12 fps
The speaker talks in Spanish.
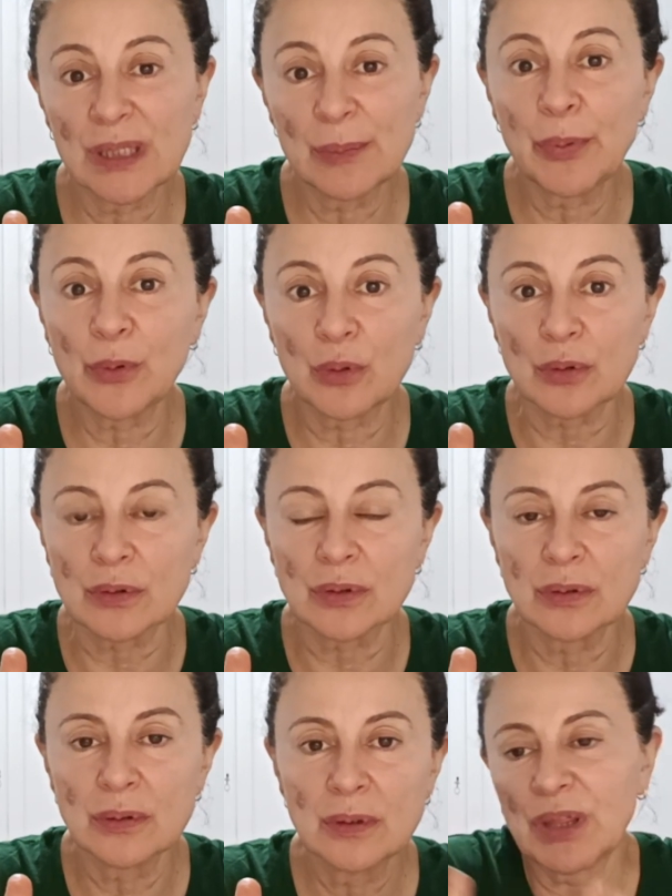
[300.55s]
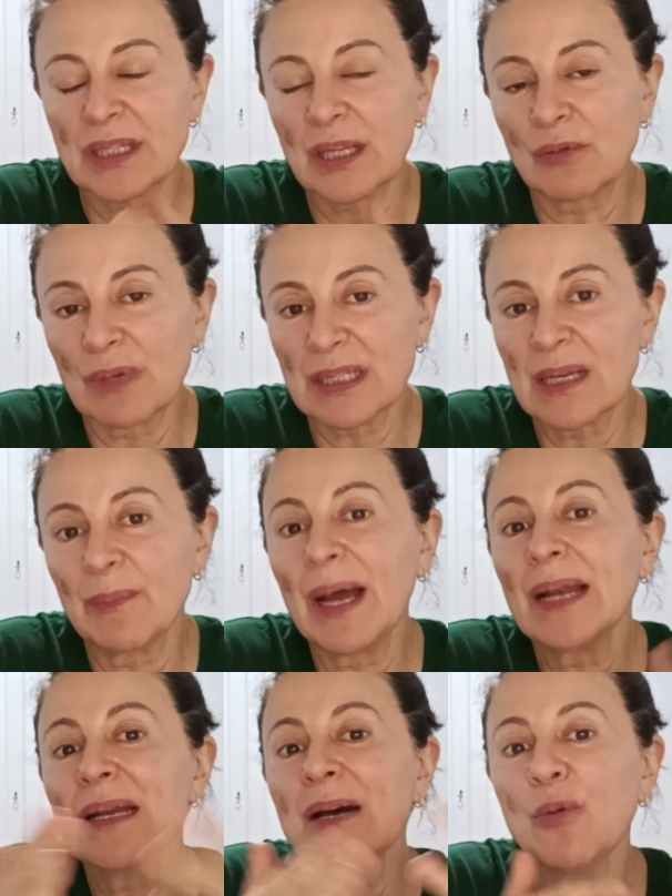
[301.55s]
un tiempo corto. Puede ser una
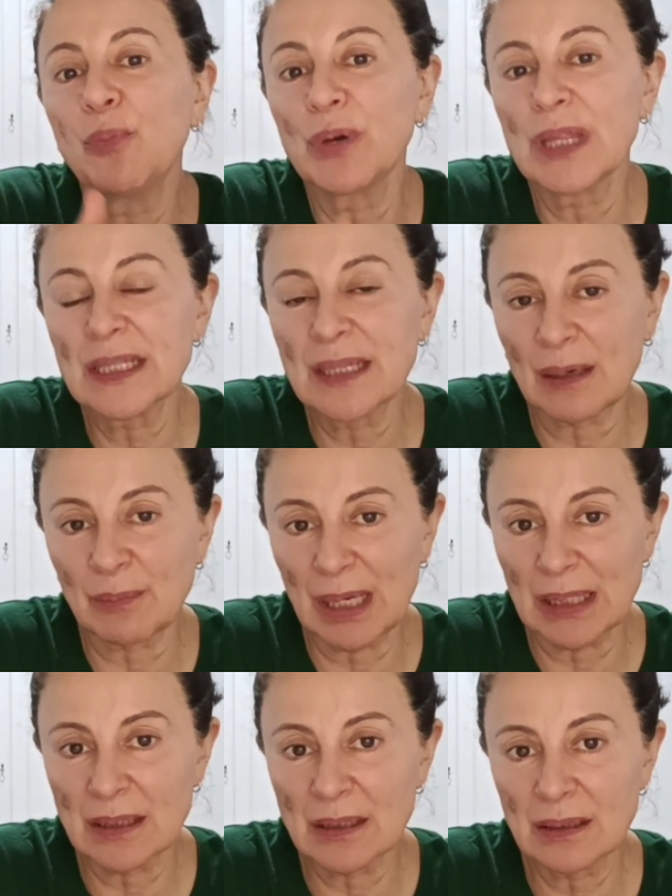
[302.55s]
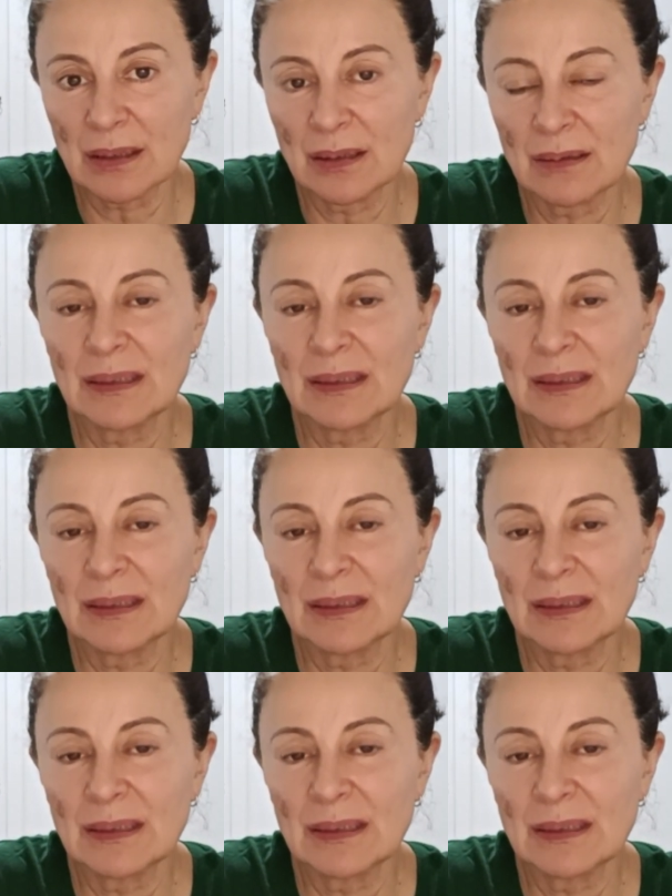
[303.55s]
semana o puede ser más.